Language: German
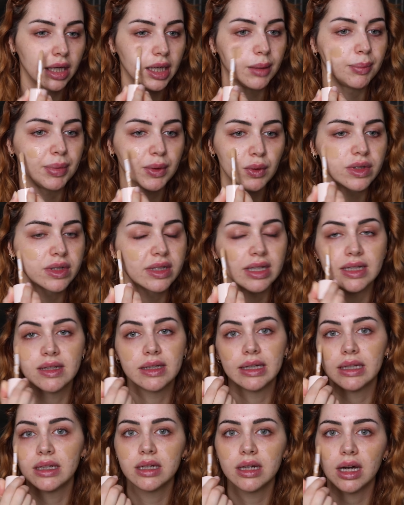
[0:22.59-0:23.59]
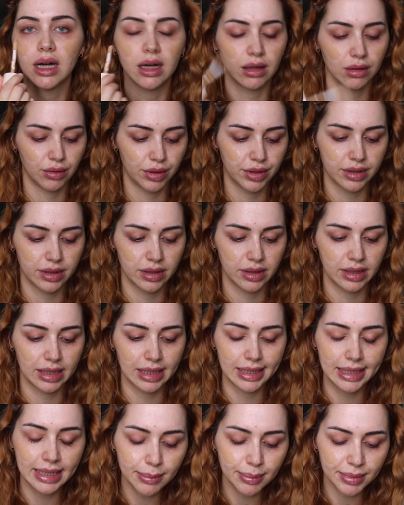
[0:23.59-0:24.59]
Ich benutze das jeden Tag, Leute.
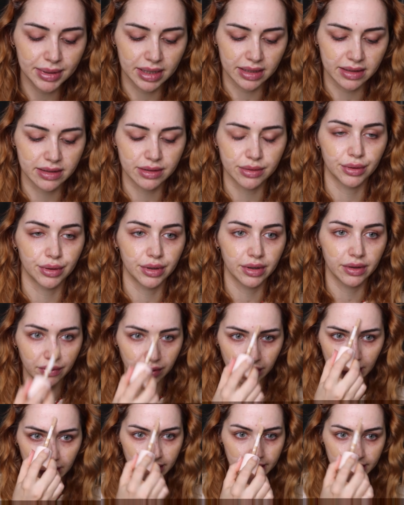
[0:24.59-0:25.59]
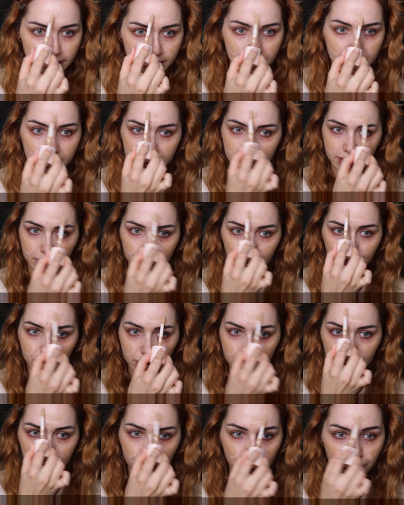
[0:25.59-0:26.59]
Ich liebe das Zeug, wirklich. Das ist so,
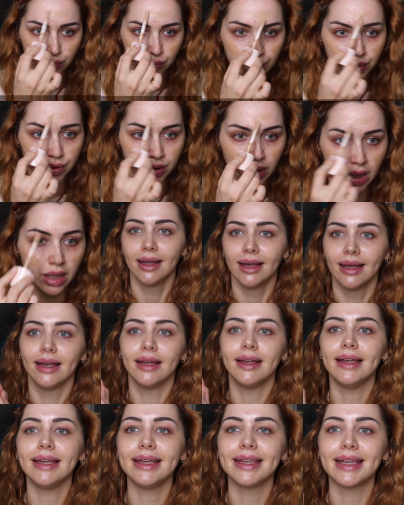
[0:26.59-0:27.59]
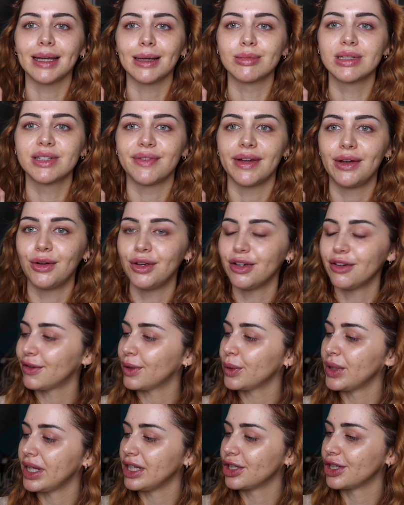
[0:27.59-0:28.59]
so gut. Ich habe zwei neue
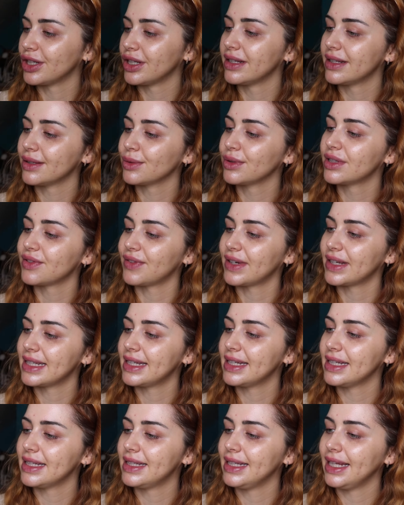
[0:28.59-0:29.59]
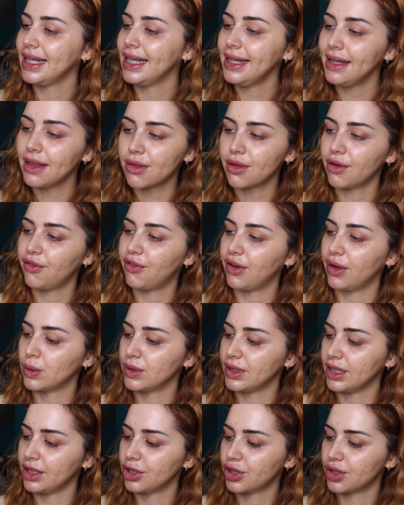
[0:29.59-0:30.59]
Foundations und zwar sind es die Leaf
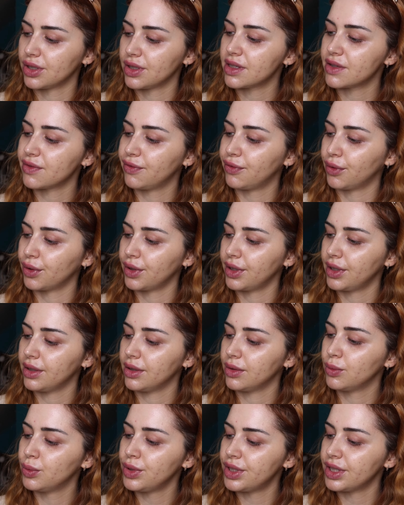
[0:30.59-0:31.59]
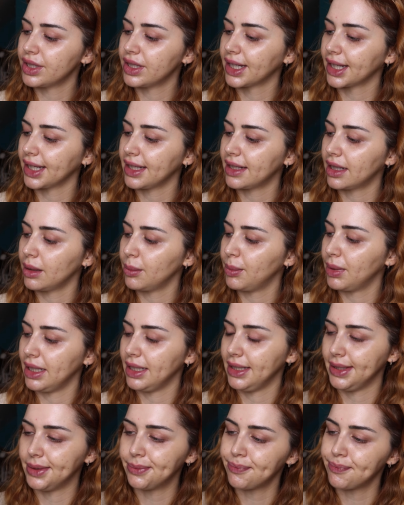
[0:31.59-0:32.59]
Foundations von und Gretel
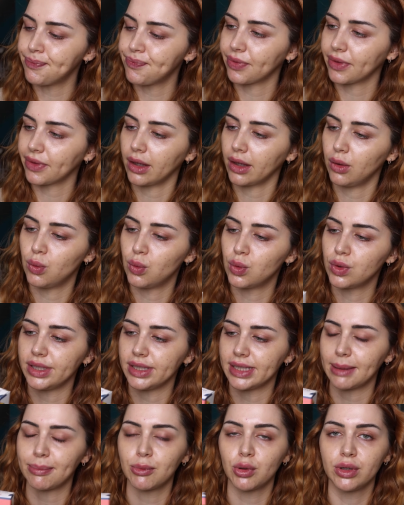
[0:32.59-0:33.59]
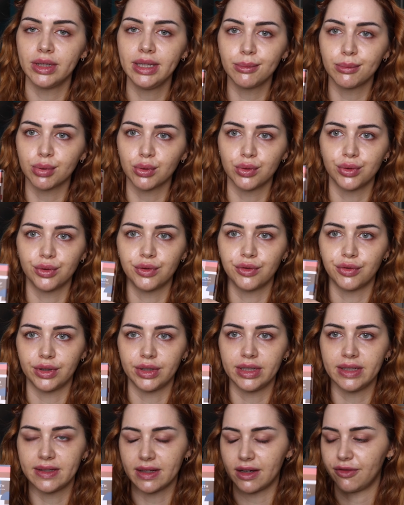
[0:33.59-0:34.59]
Berlin. Und ich habe noch nie ein Produkt
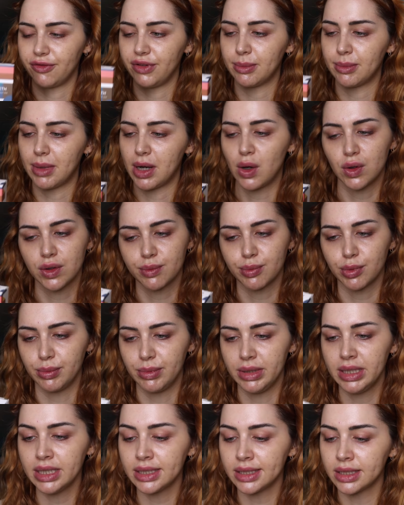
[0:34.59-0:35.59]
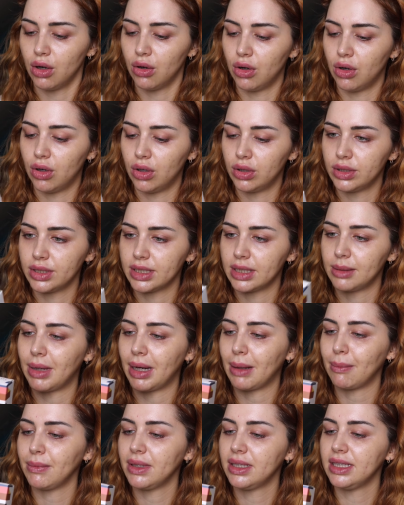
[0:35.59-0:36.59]
von dieser Firma ausprobiert und
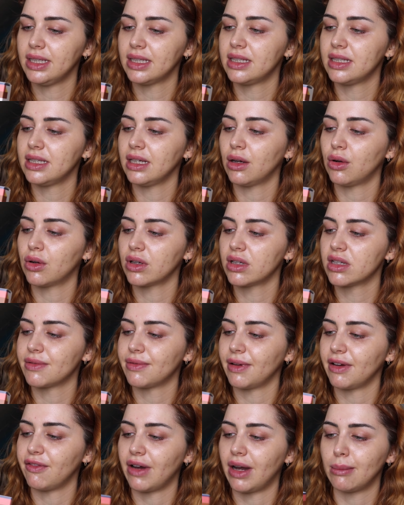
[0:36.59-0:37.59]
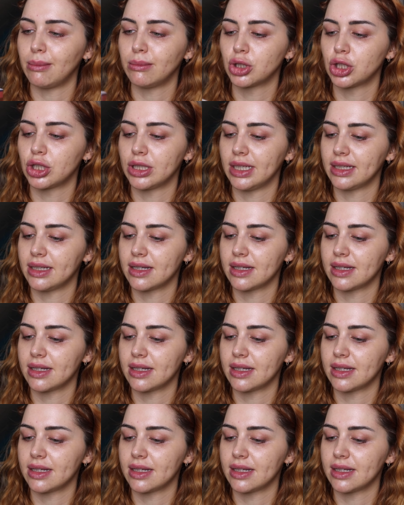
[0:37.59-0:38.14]
ähm, habe mir die jetzt hier auch in zwei Farben bestellt.